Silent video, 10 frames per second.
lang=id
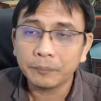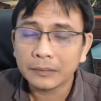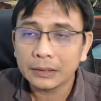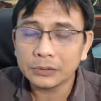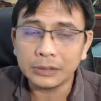
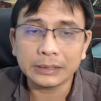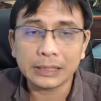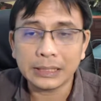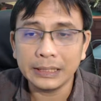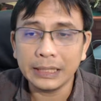sudah
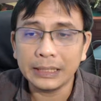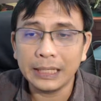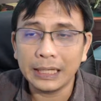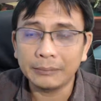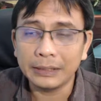tersedia di
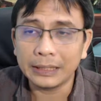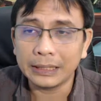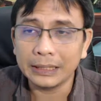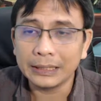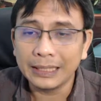dalam
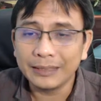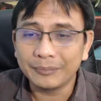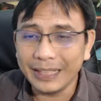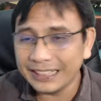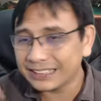e-learning
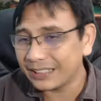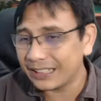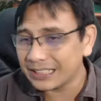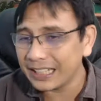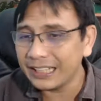baik
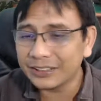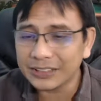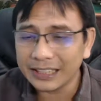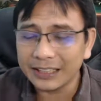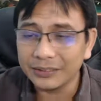dari saya itu
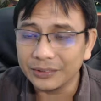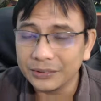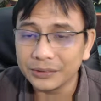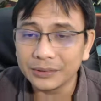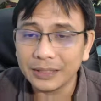saja
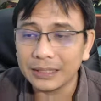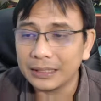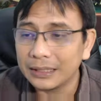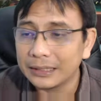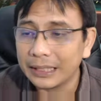dulu
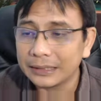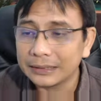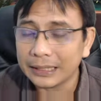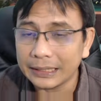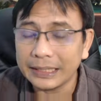uh, dan
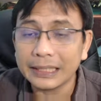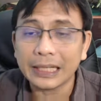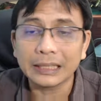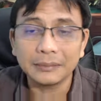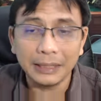nanti kita
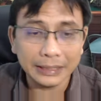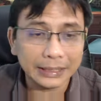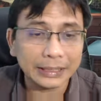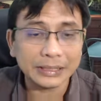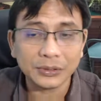akan kembali
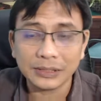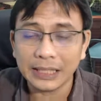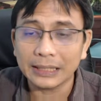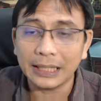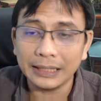dengan resource
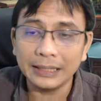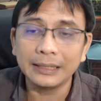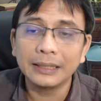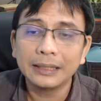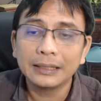yang lain
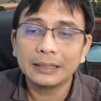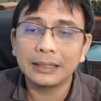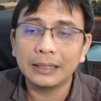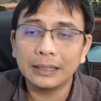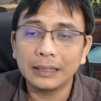
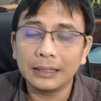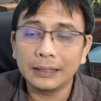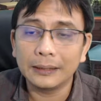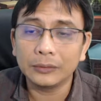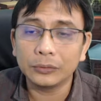
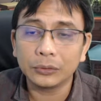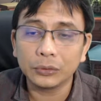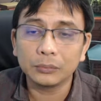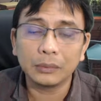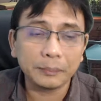uh,
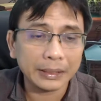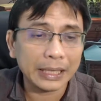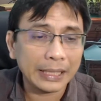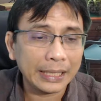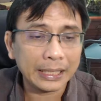untuk
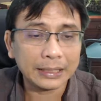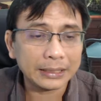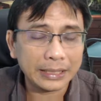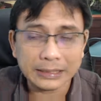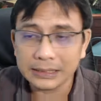memperkaya
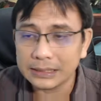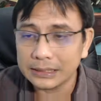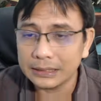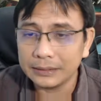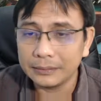kelas
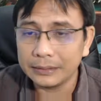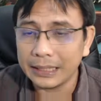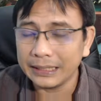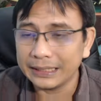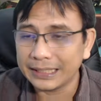
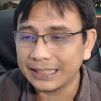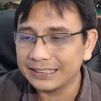daring kita